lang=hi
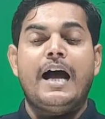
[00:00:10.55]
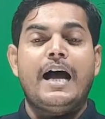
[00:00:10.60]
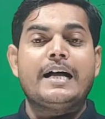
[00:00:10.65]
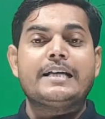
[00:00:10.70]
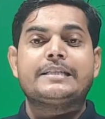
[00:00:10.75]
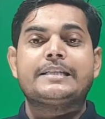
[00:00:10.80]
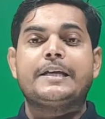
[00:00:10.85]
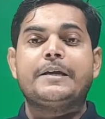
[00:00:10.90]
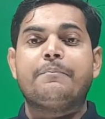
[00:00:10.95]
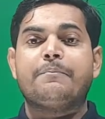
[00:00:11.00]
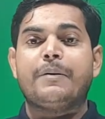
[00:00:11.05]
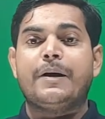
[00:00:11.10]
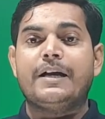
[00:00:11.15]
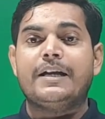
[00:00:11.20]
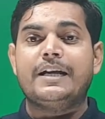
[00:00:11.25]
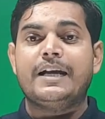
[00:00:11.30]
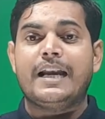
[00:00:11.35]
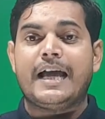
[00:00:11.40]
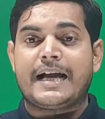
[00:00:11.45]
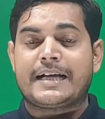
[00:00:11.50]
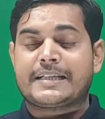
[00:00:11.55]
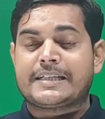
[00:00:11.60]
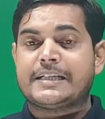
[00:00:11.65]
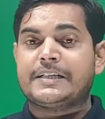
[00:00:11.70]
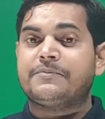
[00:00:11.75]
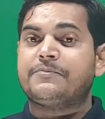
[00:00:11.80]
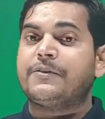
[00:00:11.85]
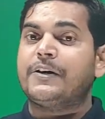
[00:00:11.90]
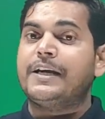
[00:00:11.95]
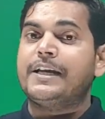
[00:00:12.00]
आज की पहली
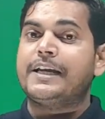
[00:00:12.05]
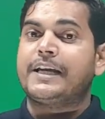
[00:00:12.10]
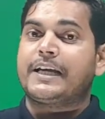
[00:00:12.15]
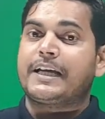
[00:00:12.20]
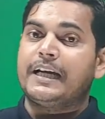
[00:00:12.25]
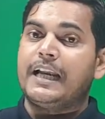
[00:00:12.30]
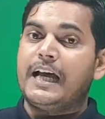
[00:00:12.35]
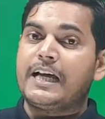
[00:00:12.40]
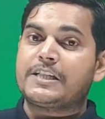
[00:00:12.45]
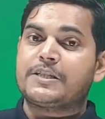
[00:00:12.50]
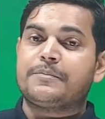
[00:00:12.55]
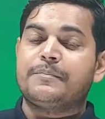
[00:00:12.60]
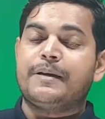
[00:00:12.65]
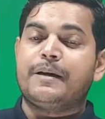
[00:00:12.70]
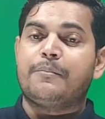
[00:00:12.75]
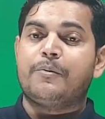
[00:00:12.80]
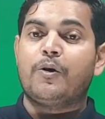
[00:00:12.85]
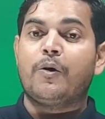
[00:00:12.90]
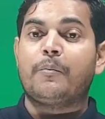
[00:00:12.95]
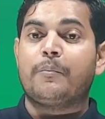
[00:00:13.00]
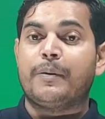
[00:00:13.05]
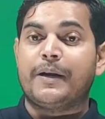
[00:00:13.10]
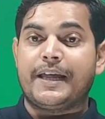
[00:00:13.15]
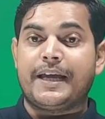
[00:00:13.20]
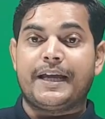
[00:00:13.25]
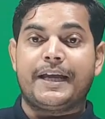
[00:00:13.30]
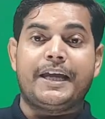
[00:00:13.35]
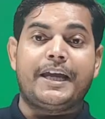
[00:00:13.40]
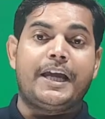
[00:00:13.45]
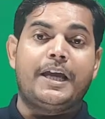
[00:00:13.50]
लेक्चर पहली क्लास में हम लोग
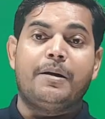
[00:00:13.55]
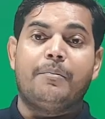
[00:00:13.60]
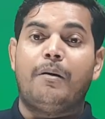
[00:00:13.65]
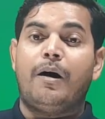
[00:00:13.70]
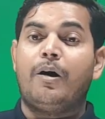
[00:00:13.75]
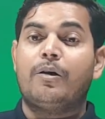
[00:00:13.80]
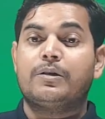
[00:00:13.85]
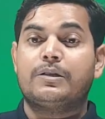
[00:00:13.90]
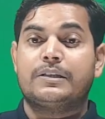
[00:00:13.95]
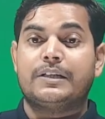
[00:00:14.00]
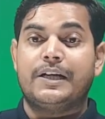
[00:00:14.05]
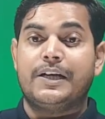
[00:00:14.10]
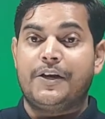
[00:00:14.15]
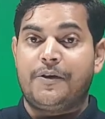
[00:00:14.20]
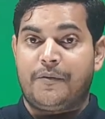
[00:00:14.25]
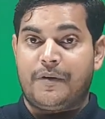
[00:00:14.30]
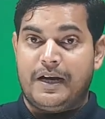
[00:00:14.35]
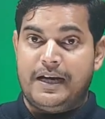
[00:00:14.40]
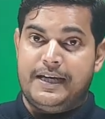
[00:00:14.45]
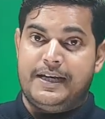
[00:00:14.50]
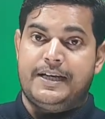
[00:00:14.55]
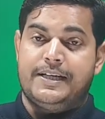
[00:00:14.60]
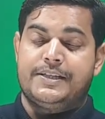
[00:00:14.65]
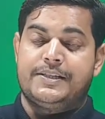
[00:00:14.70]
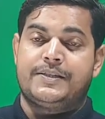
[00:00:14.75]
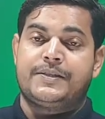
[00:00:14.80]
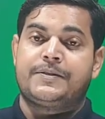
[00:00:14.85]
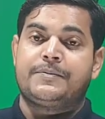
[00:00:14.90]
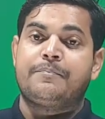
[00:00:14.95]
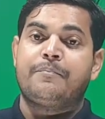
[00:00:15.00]
पढ़ेंगे अबाउट द न्यूक्लियस